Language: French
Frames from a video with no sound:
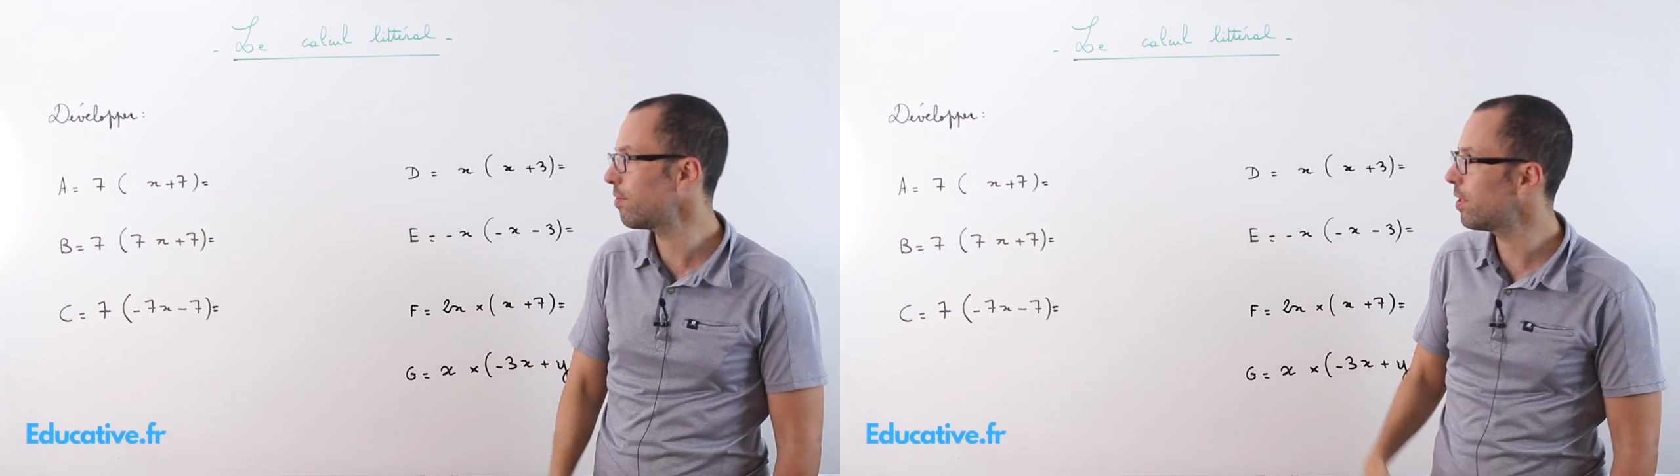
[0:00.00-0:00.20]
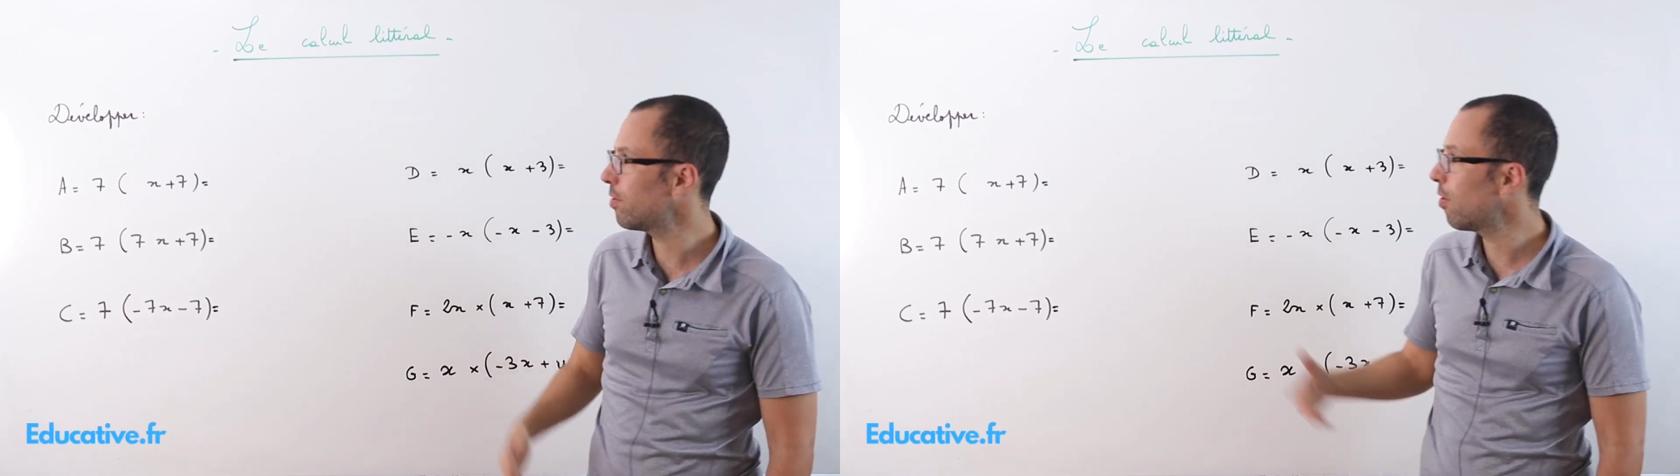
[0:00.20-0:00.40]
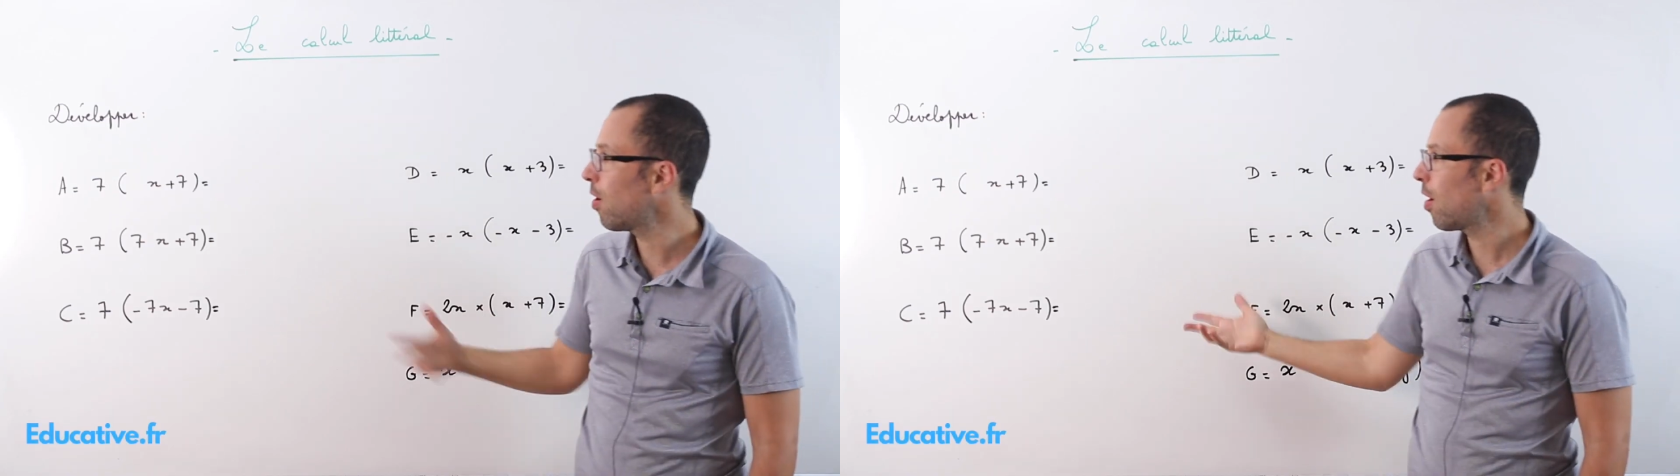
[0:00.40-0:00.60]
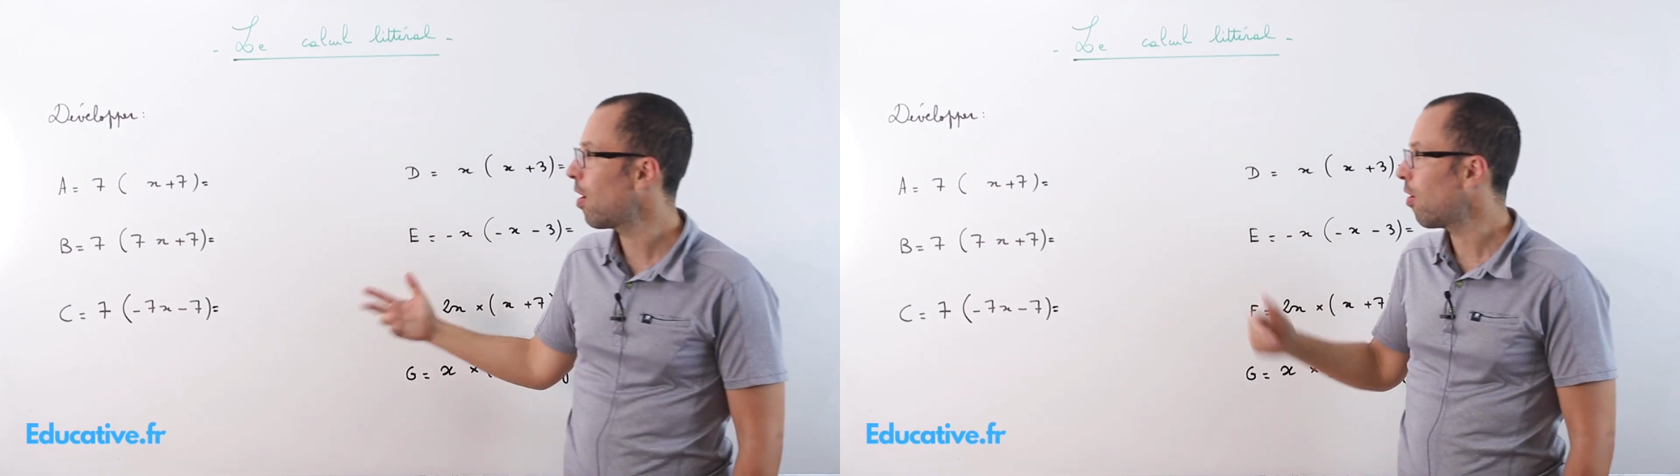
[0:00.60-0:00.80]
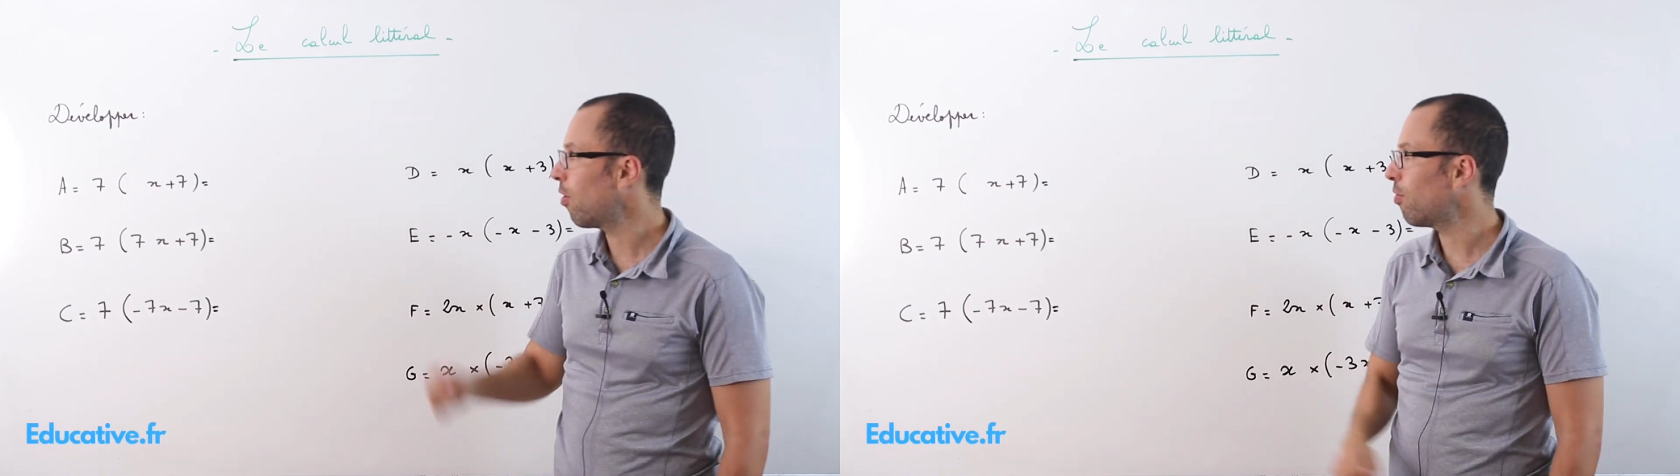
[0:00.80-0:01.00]
vidéo,
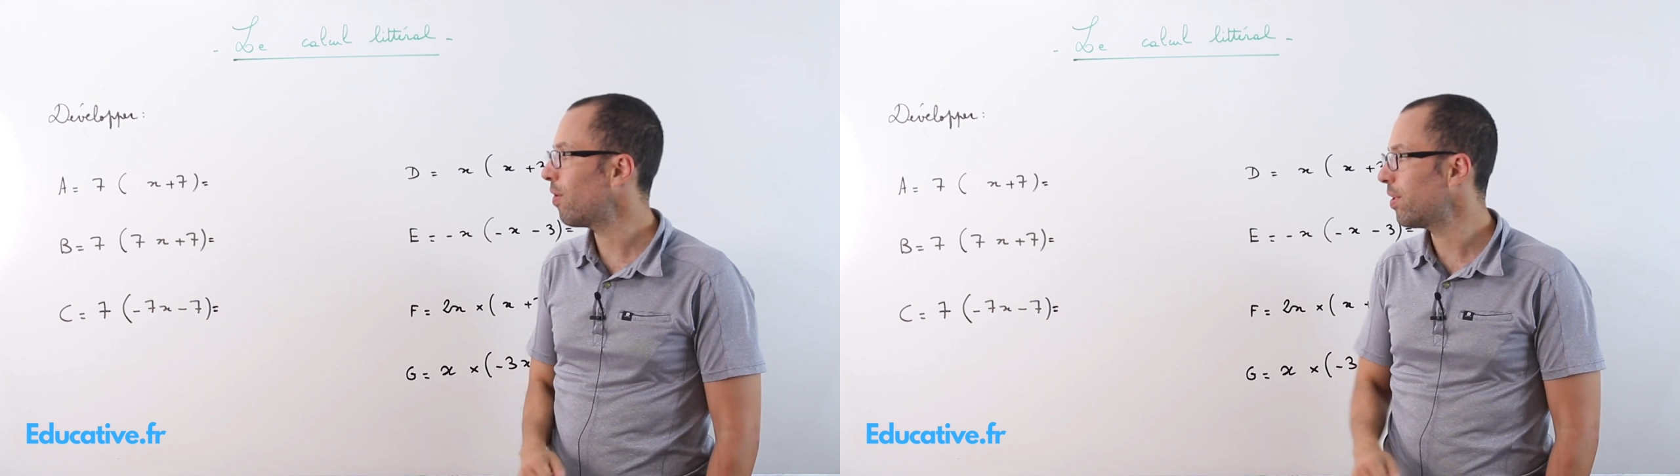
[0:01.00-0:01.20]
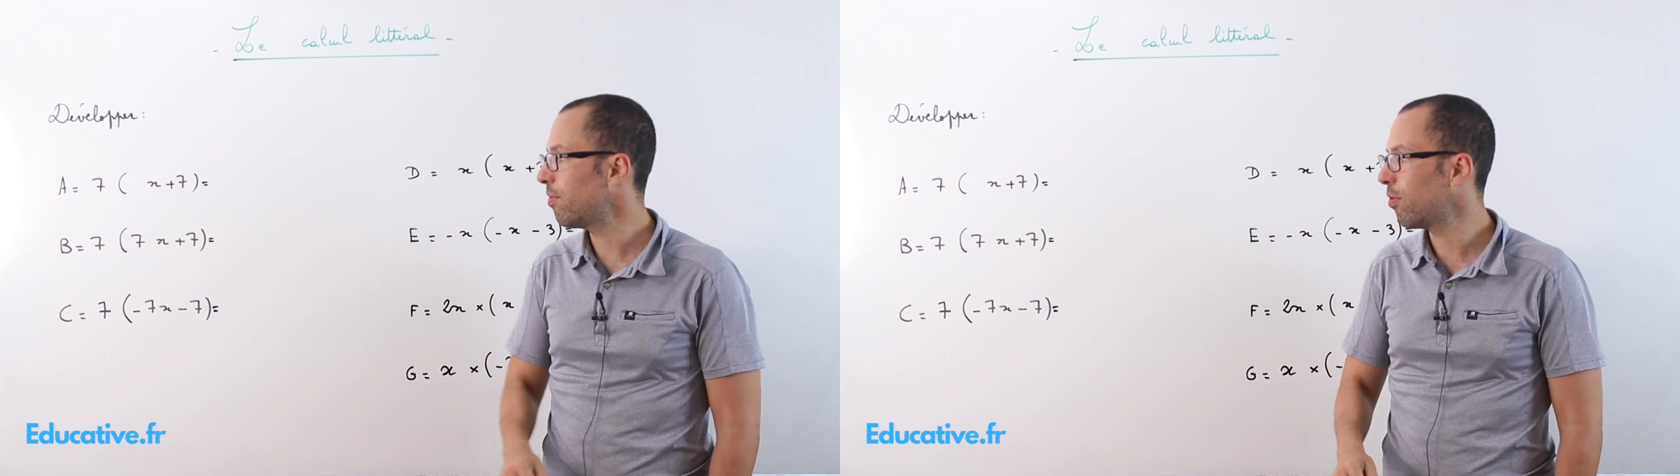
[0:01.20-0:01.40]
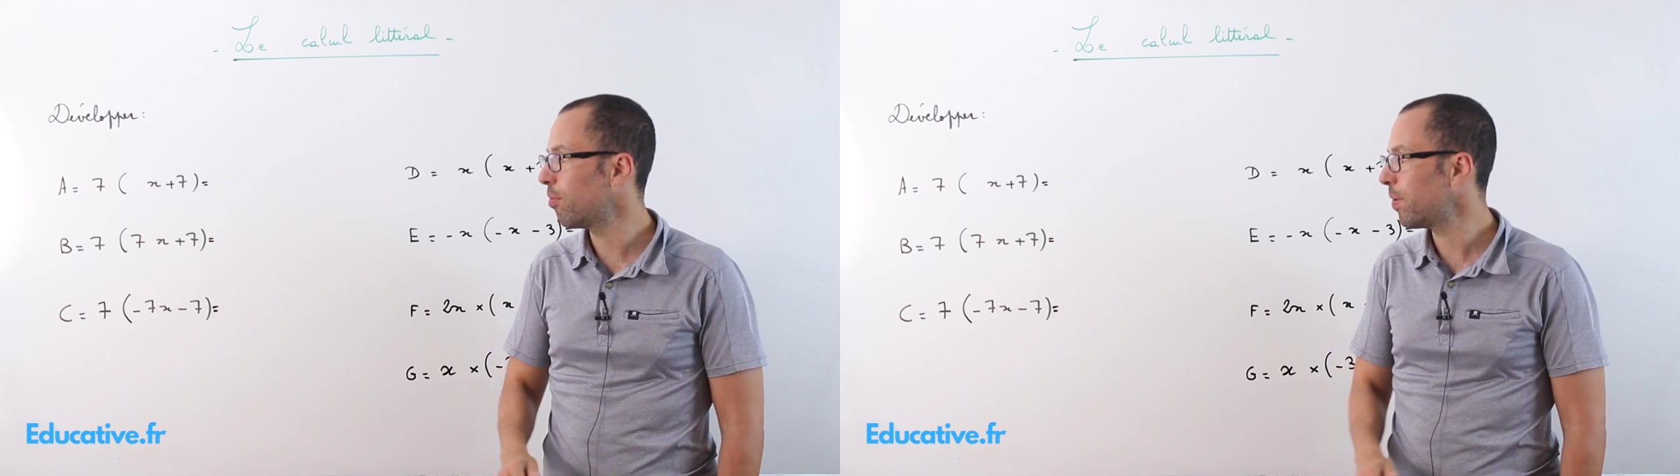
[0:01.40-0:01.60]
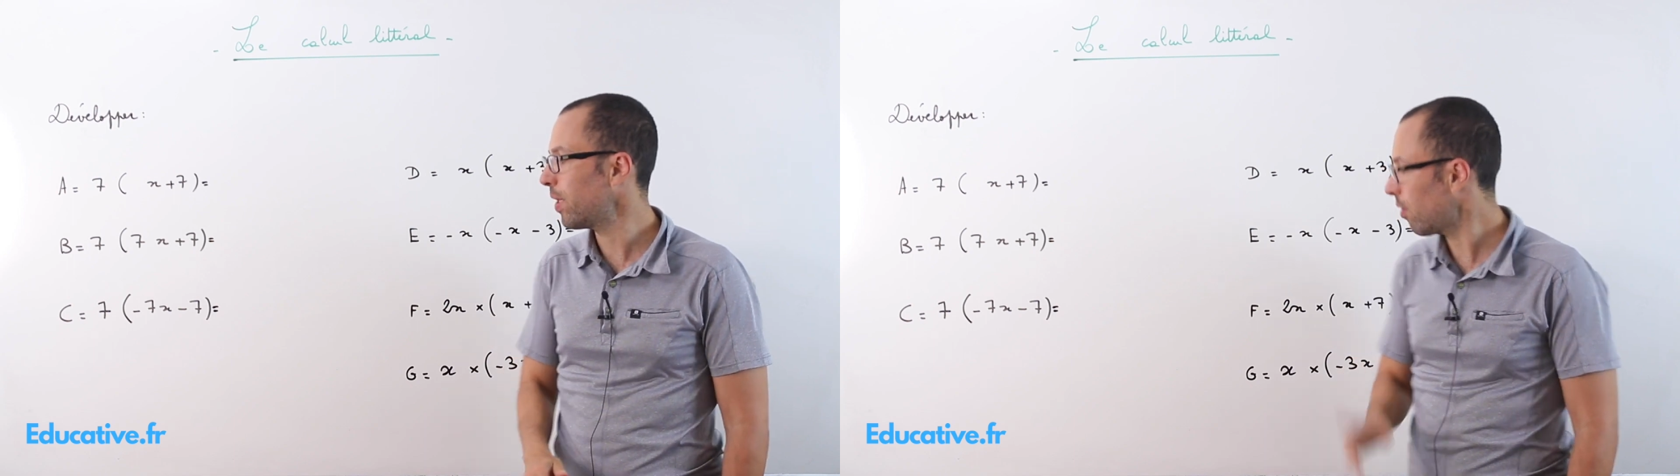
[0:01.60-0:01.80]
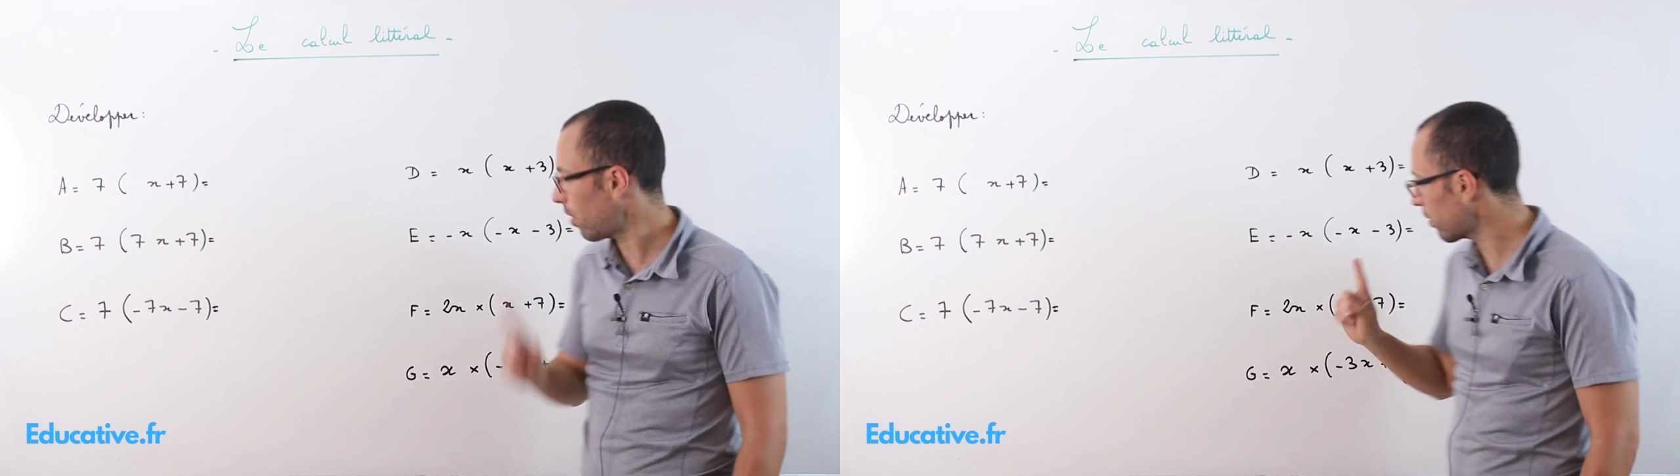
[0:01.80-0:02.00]
on va développer, alors